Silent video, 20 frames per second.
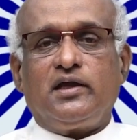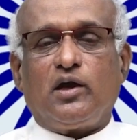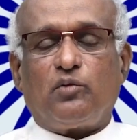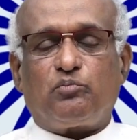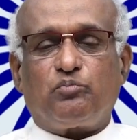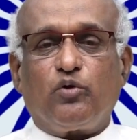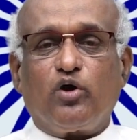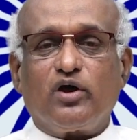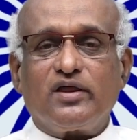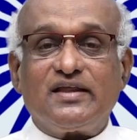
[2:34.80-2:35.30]

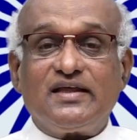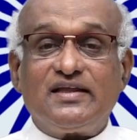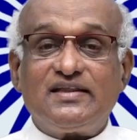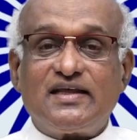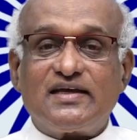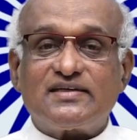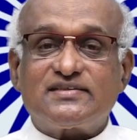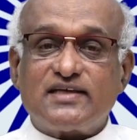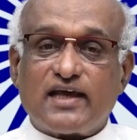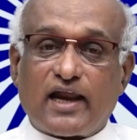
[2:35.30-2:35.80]
எப்பொழுது
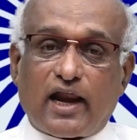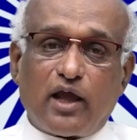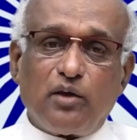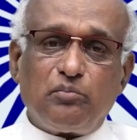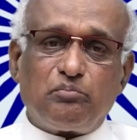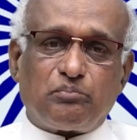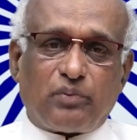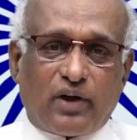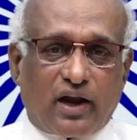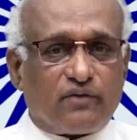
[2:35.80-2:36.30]
இந்த சிறை
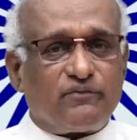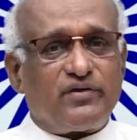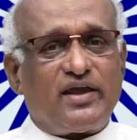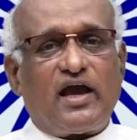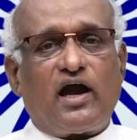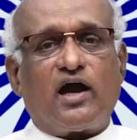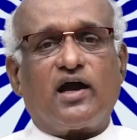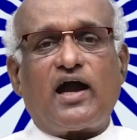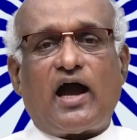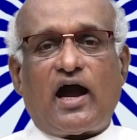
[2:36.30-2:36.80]

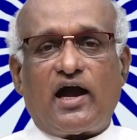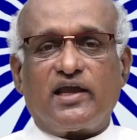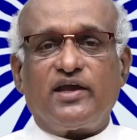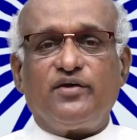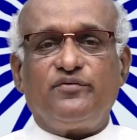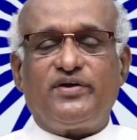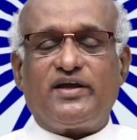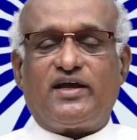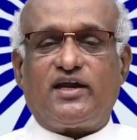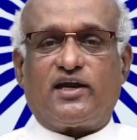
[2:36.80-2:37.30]
பறவையாக
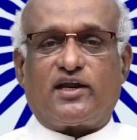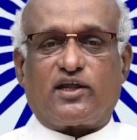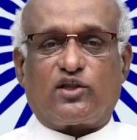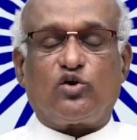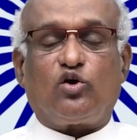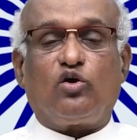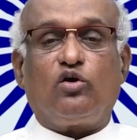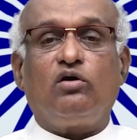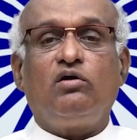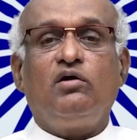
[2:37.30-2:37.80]

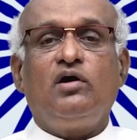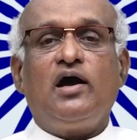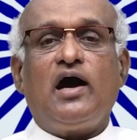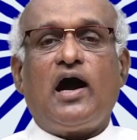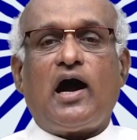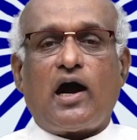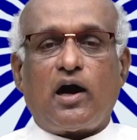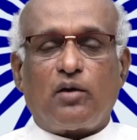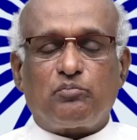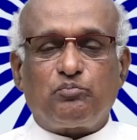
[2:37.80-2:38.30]
ஆகிவிடுகின்றதோ
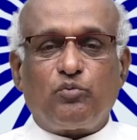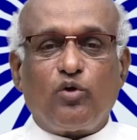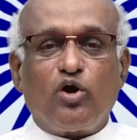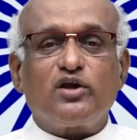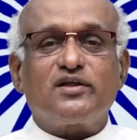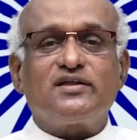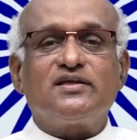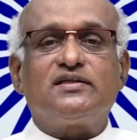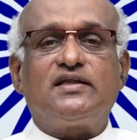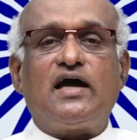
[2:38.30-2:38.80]

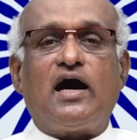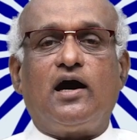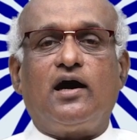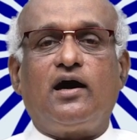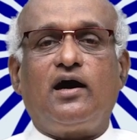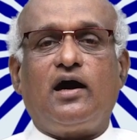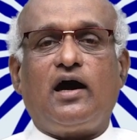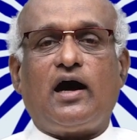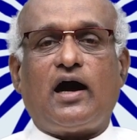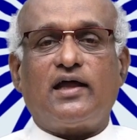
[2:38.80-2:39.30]
அப்பொழுது தான்
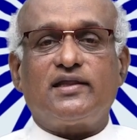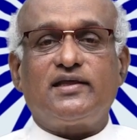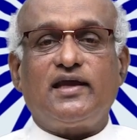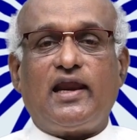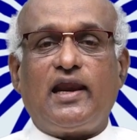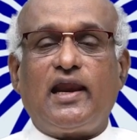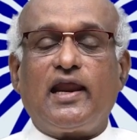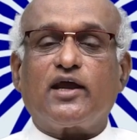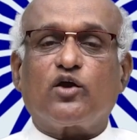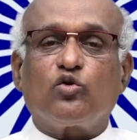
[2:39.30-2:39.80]
அது
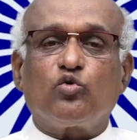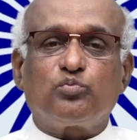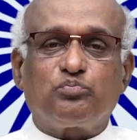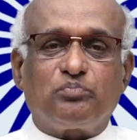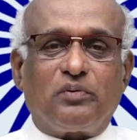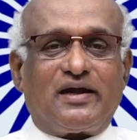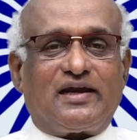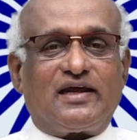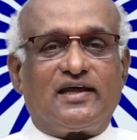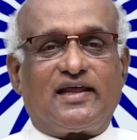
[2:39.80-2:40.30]
எல்லைக்கு
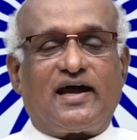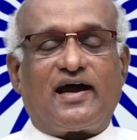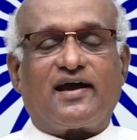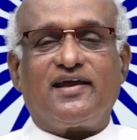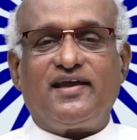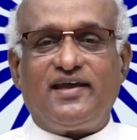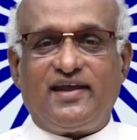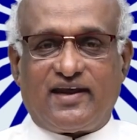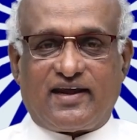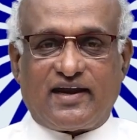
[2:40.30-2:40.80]
உட்பட்டதாக
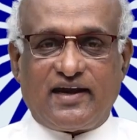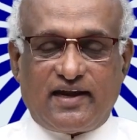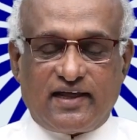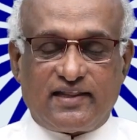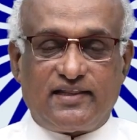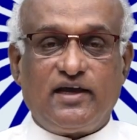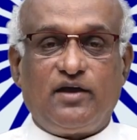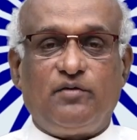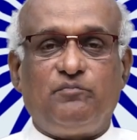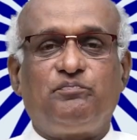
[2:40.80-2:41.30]

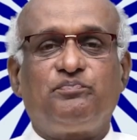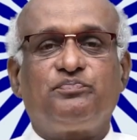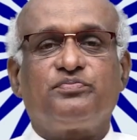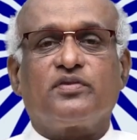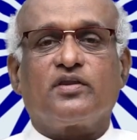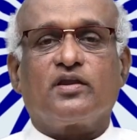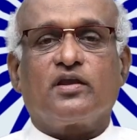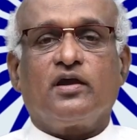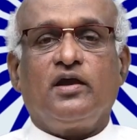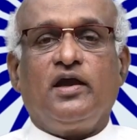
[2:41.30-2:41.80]
இருக்கின்றது
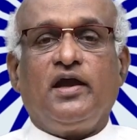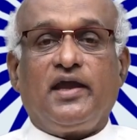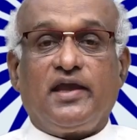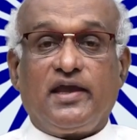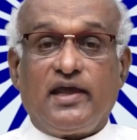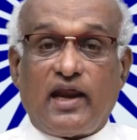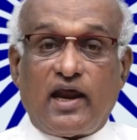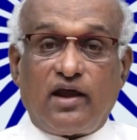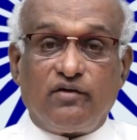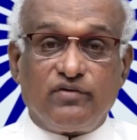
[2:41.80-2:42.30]

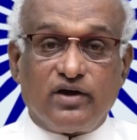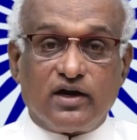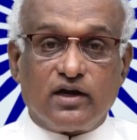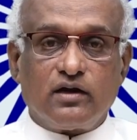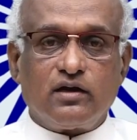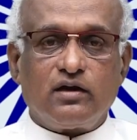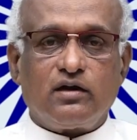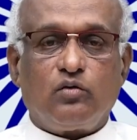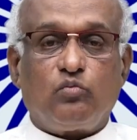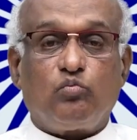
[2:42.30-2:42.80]

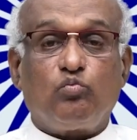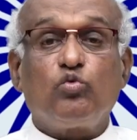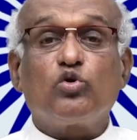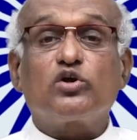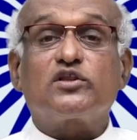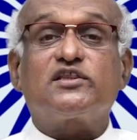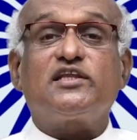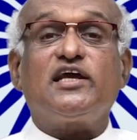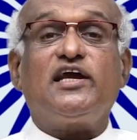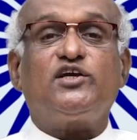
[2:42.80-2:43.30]
இறைவன்
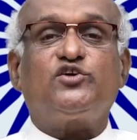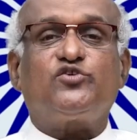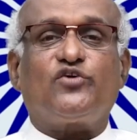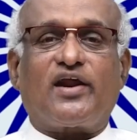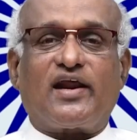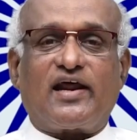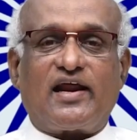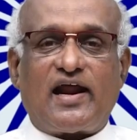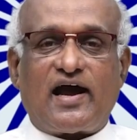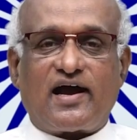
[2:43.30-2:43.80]

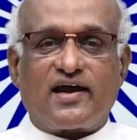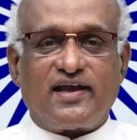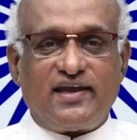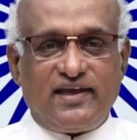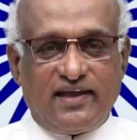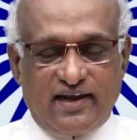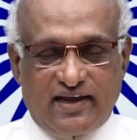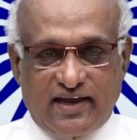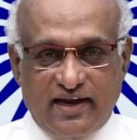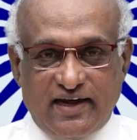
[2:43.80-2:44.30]
முக்தீஸ்வரராக
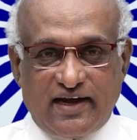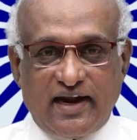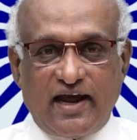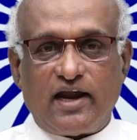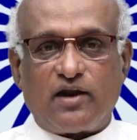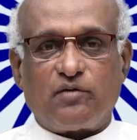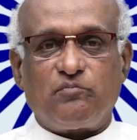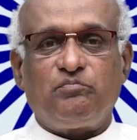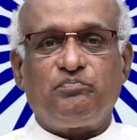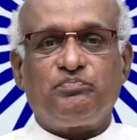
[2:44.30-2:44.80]

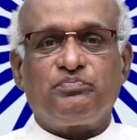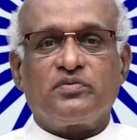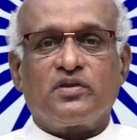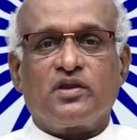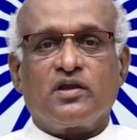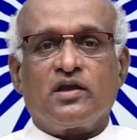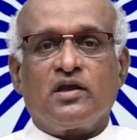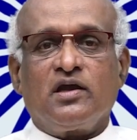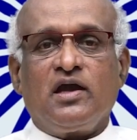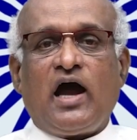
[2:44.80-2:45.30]
இருக்கின்றார்
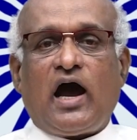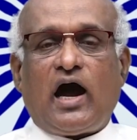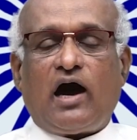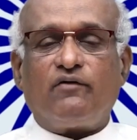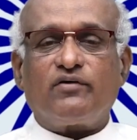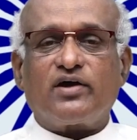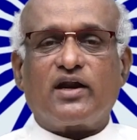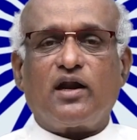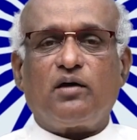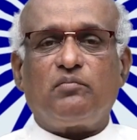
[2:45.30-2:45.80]

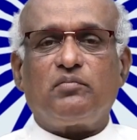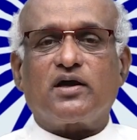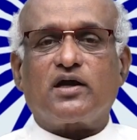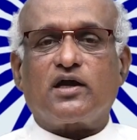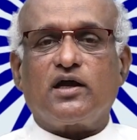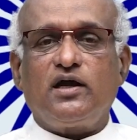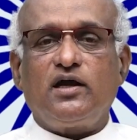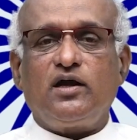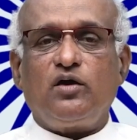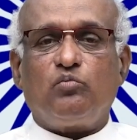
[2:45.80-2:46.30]
அவர்
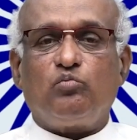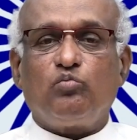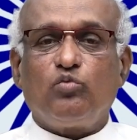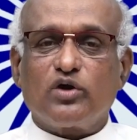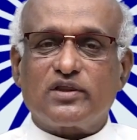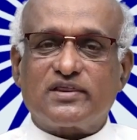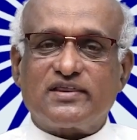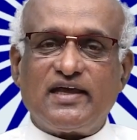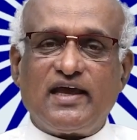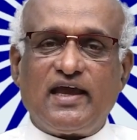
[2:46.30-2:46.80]
நமக்கு
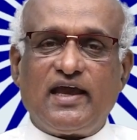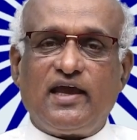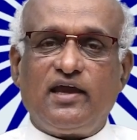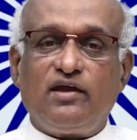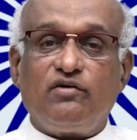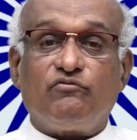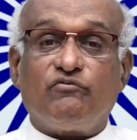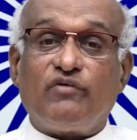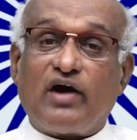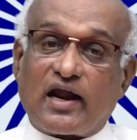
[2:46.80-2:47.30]
முக்தியை
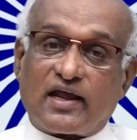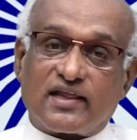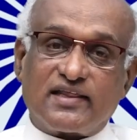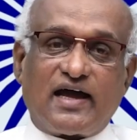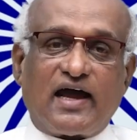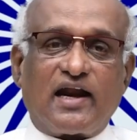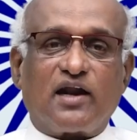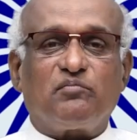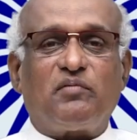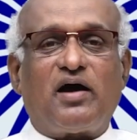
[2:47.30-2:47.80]

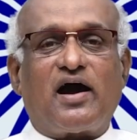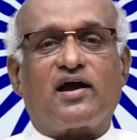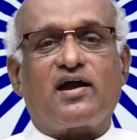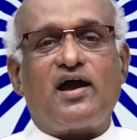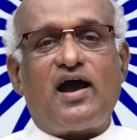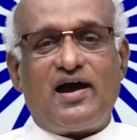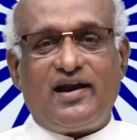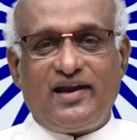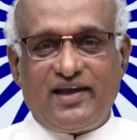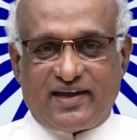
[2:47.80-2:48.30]
வரதானமாக
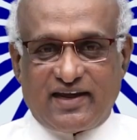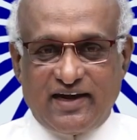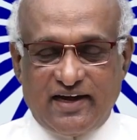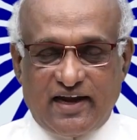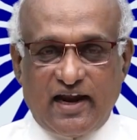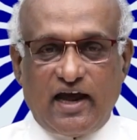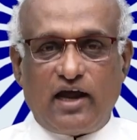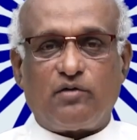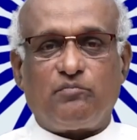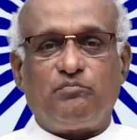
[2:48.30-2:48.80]

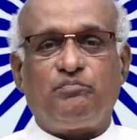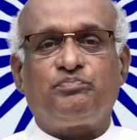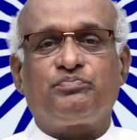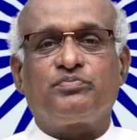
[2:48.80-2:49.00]
அளிக்கின்றார்